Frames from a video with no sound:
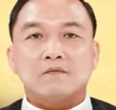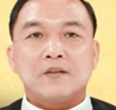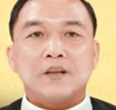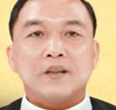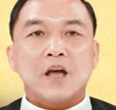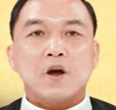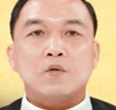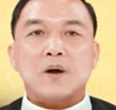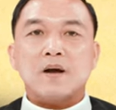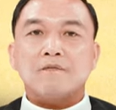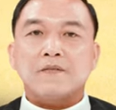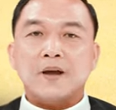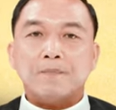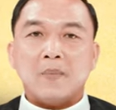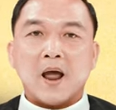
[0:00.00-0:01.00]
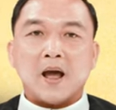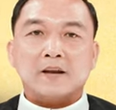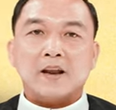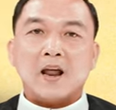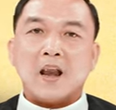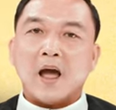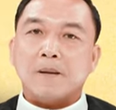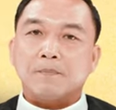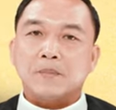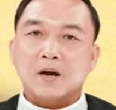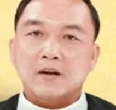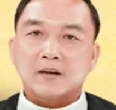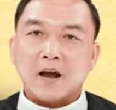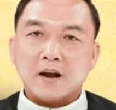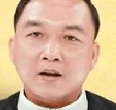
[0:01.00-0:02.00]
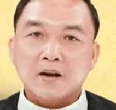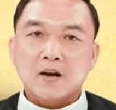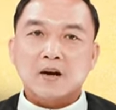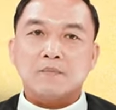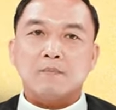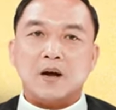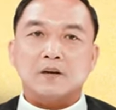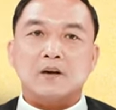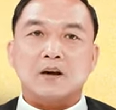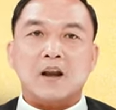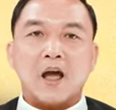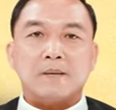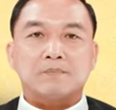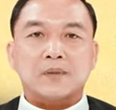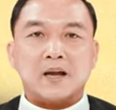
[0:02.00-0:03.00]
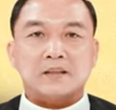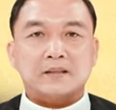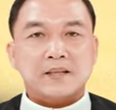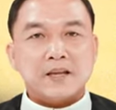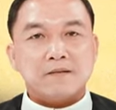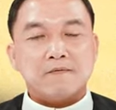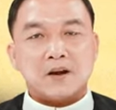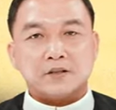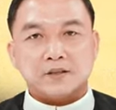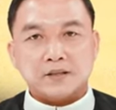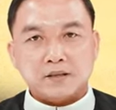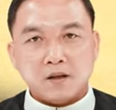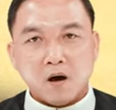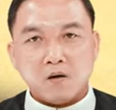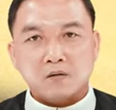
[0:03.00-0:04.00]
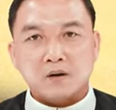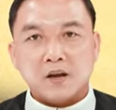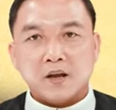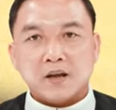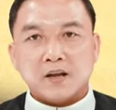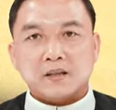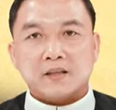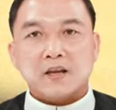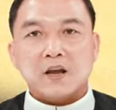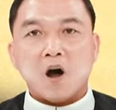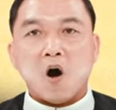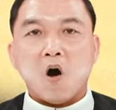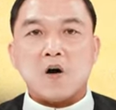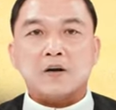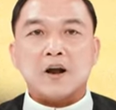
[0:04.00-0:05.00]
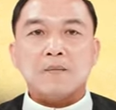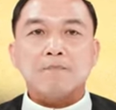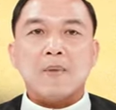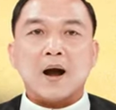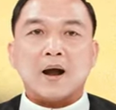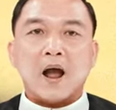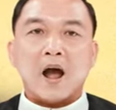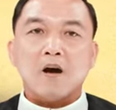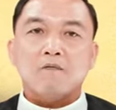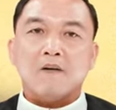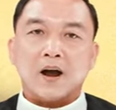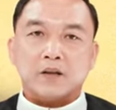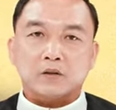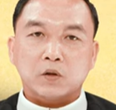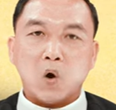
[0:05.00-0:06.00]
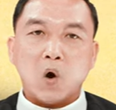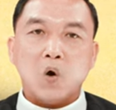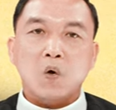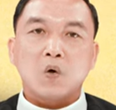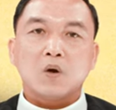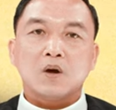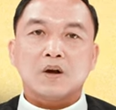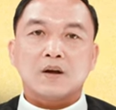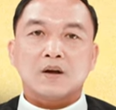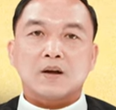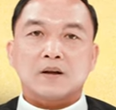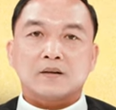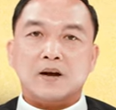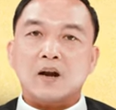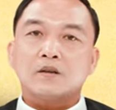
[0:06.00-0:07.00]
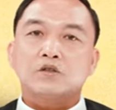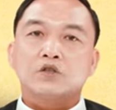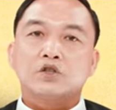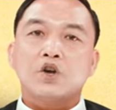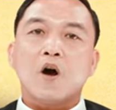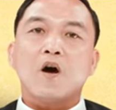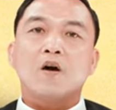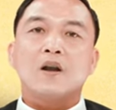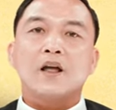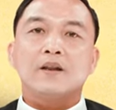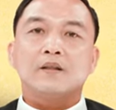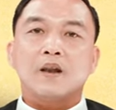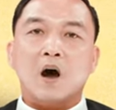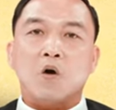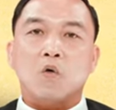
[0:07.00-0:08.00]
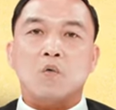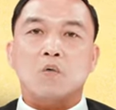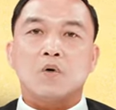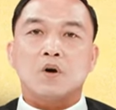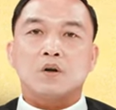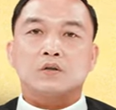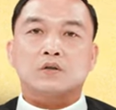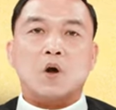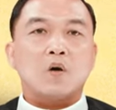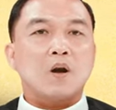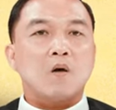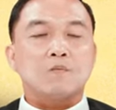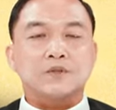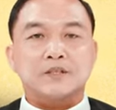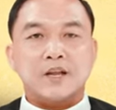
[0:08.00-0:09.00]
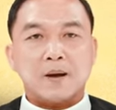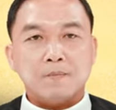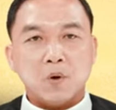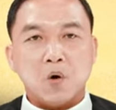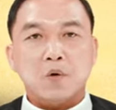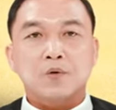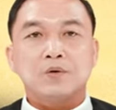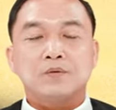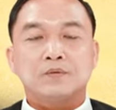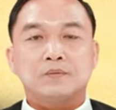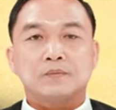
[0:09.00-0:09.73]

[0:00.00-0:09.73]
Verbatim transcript: vì nếu các phép lạ đã làm nơi các ngươi mà được làm tại Tia và Sidon thì họ đã mặc áo vải thô rắc cho lên đầu tỏ lòng sám hối